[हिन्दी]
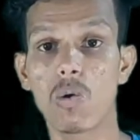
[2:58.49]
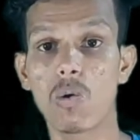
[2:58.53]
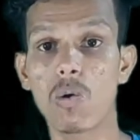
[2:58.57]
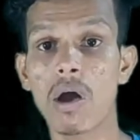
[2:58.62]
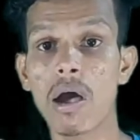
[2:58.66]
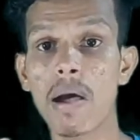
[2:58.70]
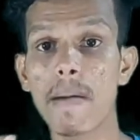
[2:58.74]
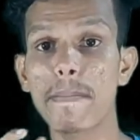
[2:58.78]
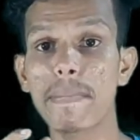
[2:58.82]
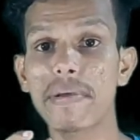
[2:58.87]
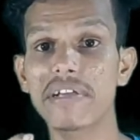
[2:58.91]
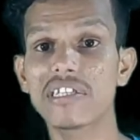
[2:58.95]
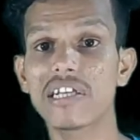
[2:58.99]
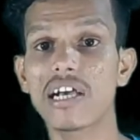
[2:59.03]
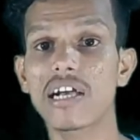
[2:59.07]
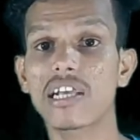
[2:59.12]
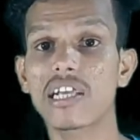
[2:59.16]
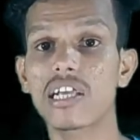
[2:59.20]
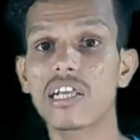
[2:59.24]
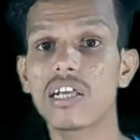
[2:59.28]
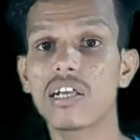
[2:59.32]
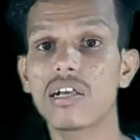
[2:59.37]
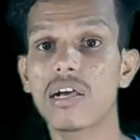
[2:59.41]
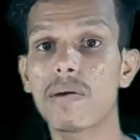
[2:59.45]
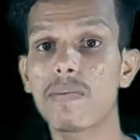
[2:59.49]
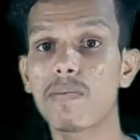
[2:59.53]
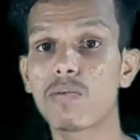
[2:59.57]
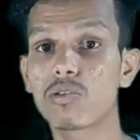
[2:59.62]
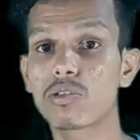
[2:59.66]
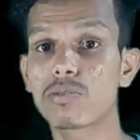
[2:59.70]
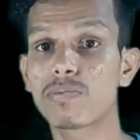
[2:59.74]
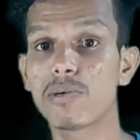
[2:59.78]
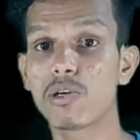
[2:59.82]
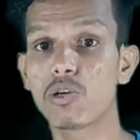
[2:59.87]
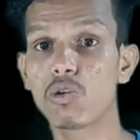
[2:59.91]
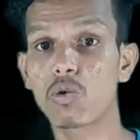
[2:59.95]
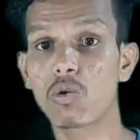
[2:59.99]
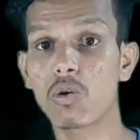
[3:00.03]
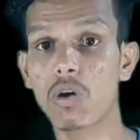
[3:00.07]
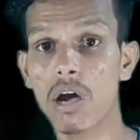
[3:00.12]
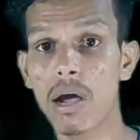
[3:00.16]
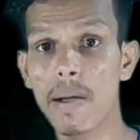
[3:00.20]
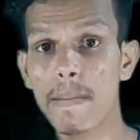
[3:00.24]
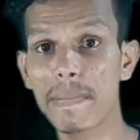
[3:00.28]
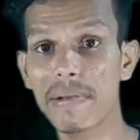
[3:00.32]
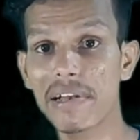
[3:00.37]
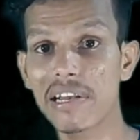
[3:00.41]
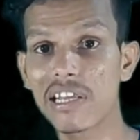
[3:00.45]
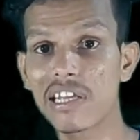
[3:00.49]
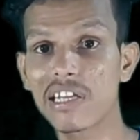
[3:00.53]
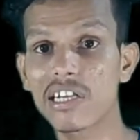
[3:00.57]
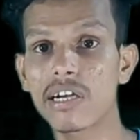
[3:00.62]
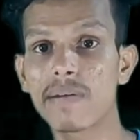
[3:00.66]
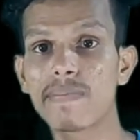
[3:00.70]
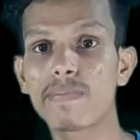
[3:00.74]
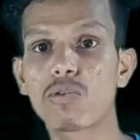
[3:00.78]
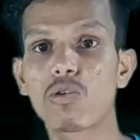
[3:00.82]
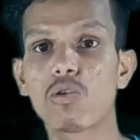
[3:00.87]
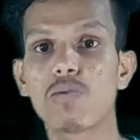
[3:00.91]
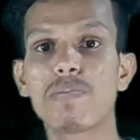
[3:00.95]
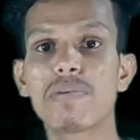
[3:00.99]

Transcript: वहाँ पे जाके उस वीडियो को वहाँ पे लिंक हम